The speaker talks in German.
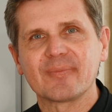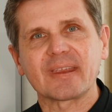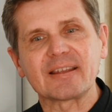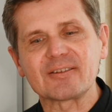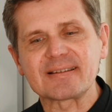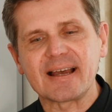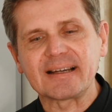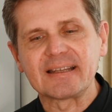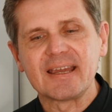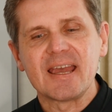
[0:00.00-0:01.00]
Jesus
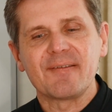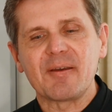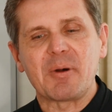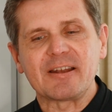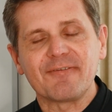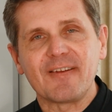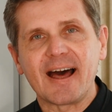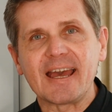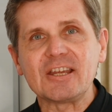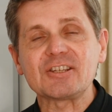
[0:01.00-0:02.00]
sagt, wer mein
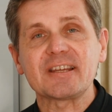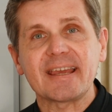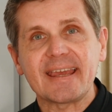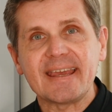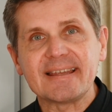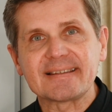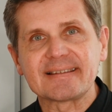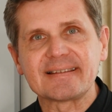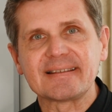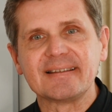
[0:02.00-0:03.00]
Fleisch
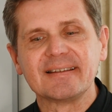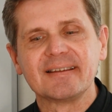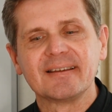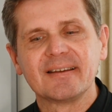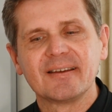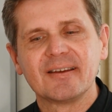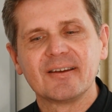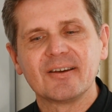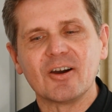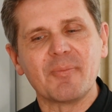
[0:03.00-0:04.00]
isst
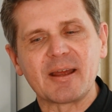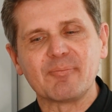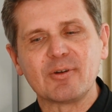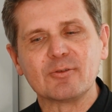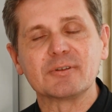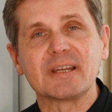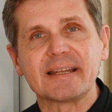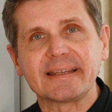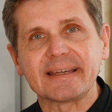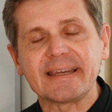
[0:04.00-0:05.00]
und mein Blut
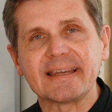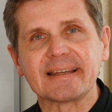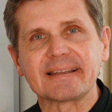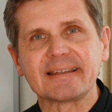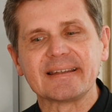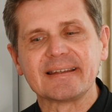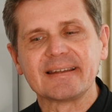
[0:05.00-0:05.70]
trinkt,